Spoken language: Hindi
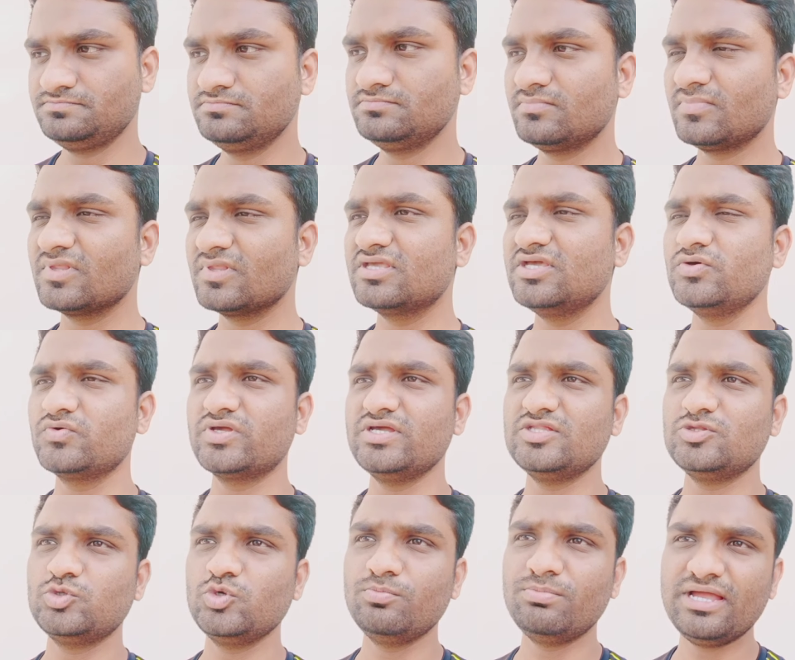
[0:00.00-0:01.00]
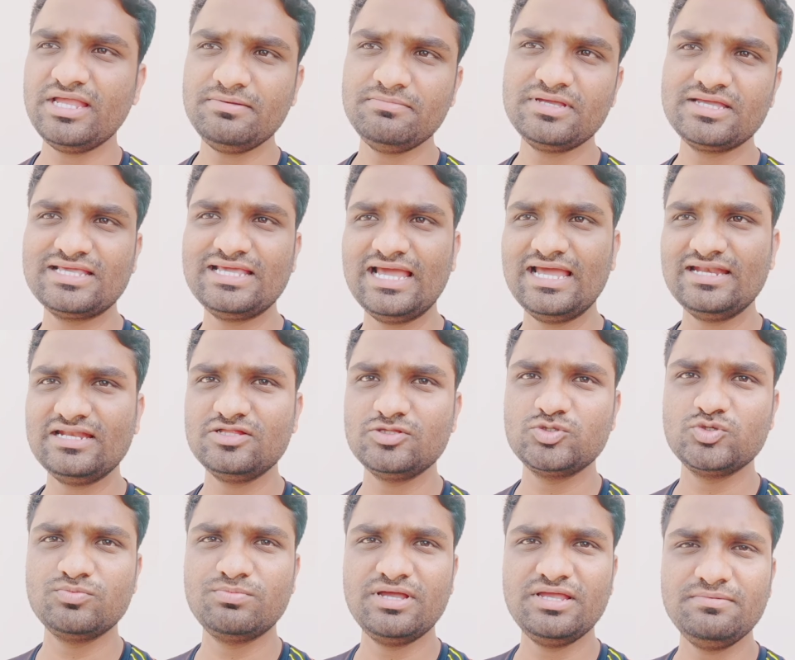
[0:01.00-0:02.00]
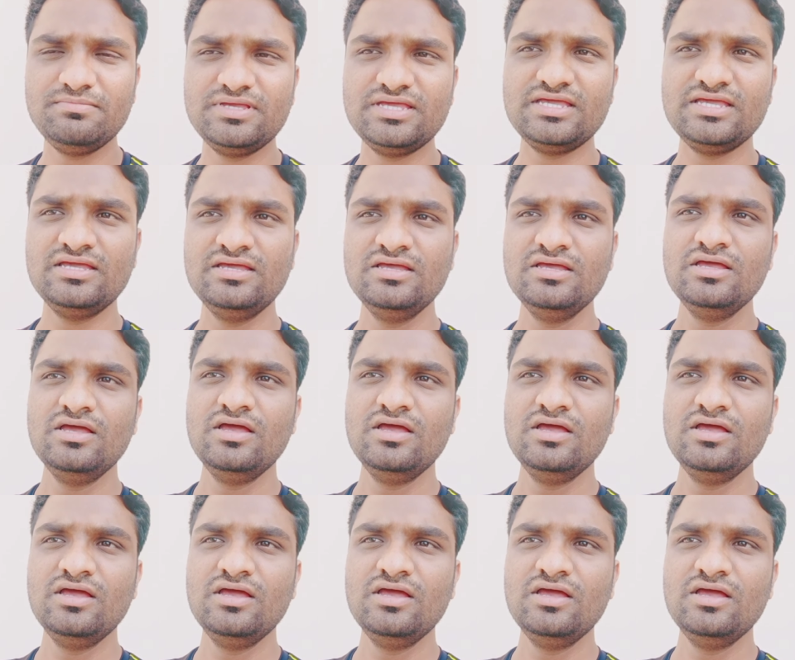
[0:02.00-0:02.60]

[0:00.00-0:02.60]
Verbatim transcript: क्योंकि दुबई में क्या है ना दुबई में